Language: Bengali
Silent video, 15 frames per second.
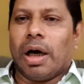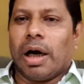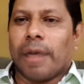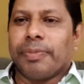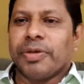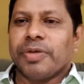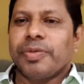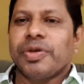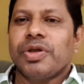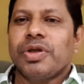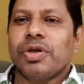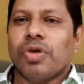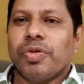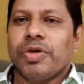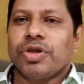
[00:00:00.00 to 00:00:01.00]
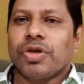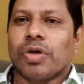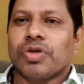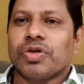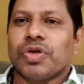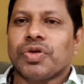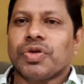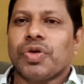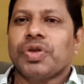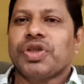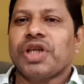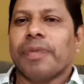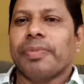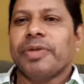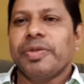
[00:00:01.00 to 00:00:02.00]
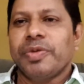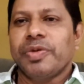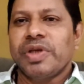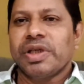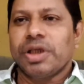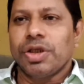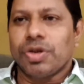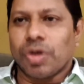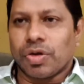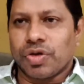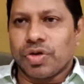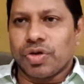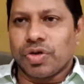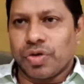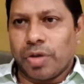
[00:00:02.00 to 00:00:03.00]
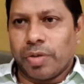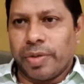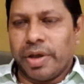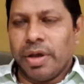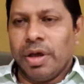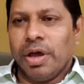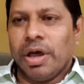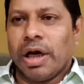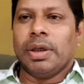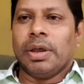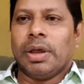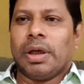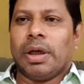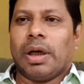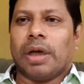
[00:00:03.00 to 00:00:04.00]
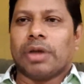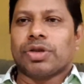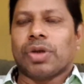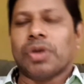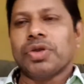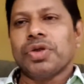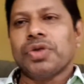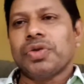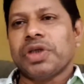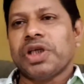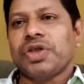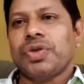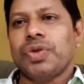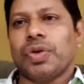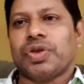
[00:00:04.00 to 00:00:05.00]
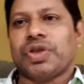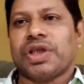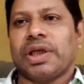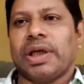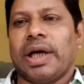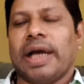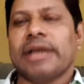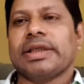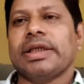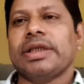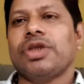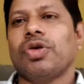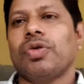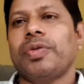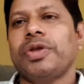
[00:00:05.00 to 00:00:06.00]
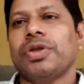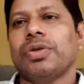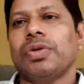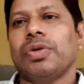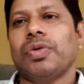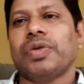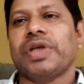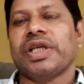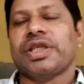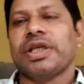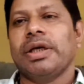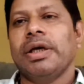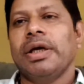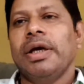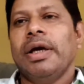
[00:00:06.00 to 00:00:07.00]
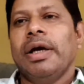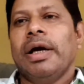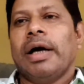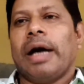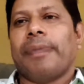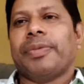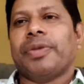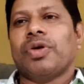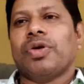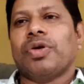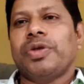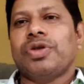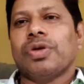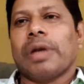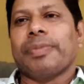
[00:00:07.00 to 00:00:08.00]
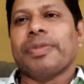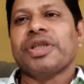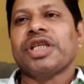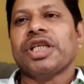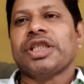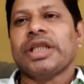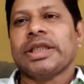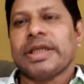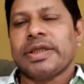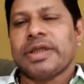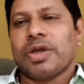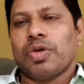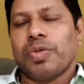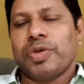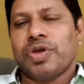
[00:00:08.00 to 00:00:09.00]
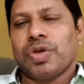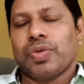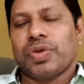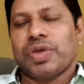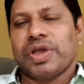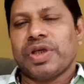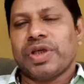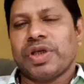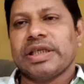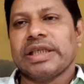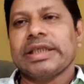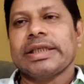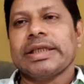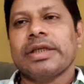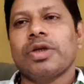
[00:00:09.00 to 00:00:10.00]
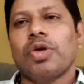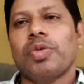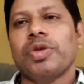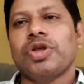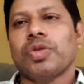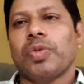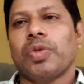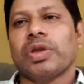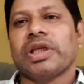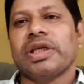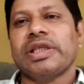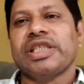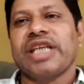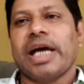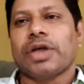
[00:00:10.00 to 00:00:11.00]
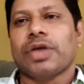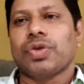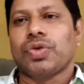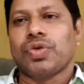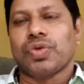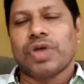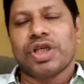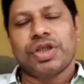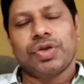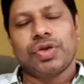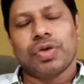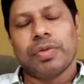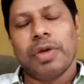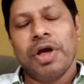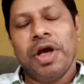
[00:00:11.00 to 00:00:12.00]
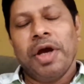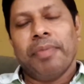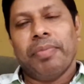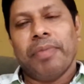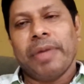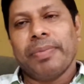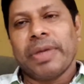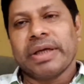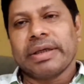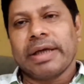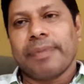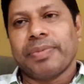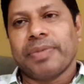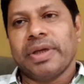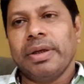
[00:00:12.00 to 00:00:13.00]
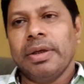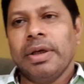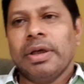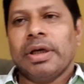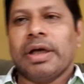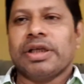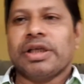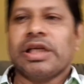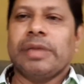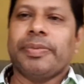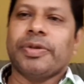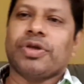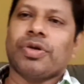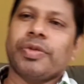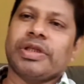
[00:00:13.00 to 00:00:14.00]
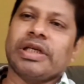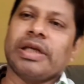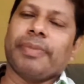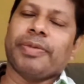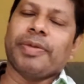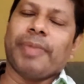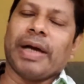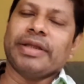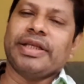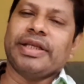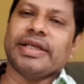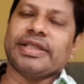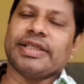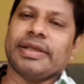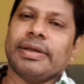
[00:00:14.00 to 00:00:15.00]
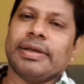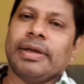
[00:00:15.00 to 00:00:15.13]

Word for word: আপনার বিরুদ্ধে গভীর ষড়যন্ত্র হচ্ছে আপনার বিরুদ্ধে কি ষড়যন্ত্র হবে ষড়যন্ত্র কিছুই হচ্ছে না আজকে যে অভিযোগগুলো উঠেছে আপনার অভিযোগ আপনার স্বেচ্ছাচারিতার অভিযোগ উঠেছে স্বেচ্ছাচারিতার অভিযোগ বলতে যে একশো চুরাশি জন মেম্বারকে আপনি শিল্পী সমিতির আপনি বাদ দিয়েছেন